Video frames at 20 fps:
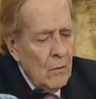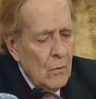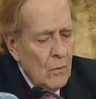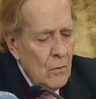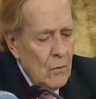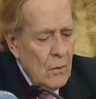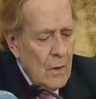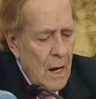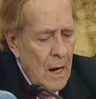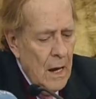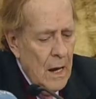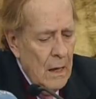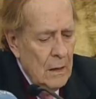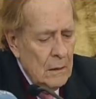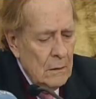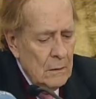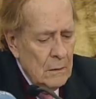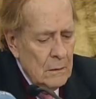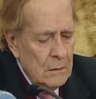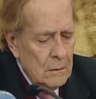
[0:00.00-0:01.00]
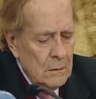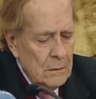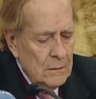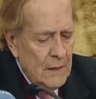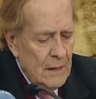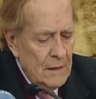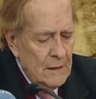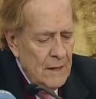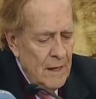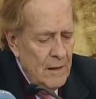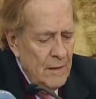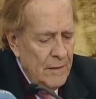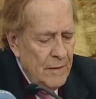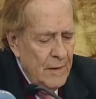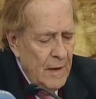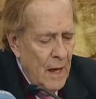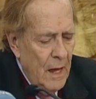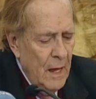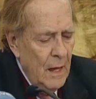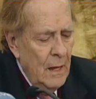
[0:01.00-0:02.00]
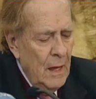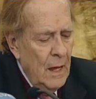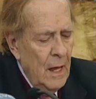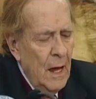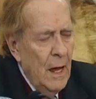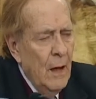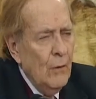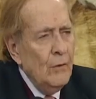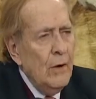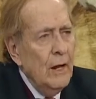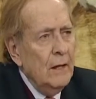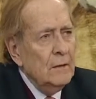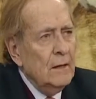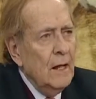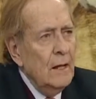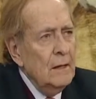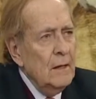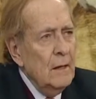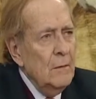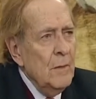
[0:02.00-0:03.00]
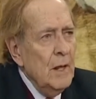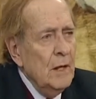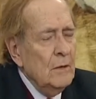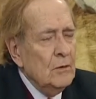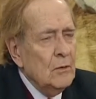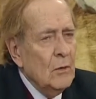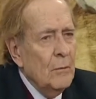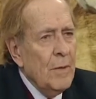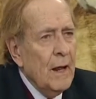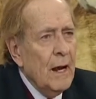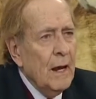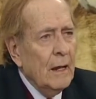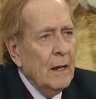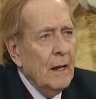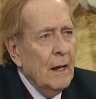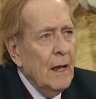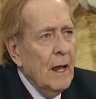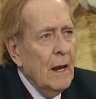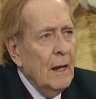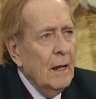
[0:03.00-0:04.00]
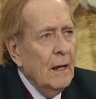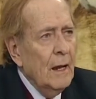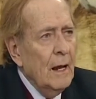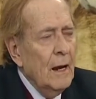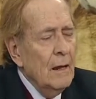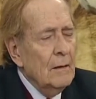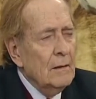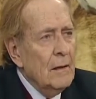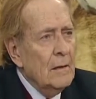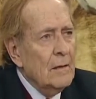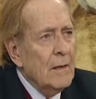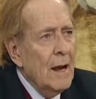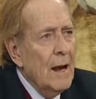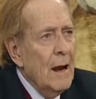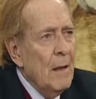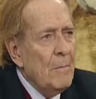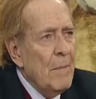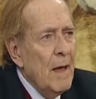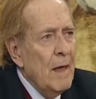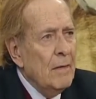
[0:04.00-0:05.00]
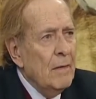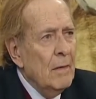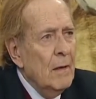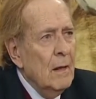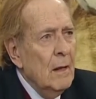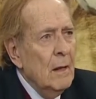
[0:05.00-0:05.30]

una eh, tendencia a un entendimiento para garantizar la paz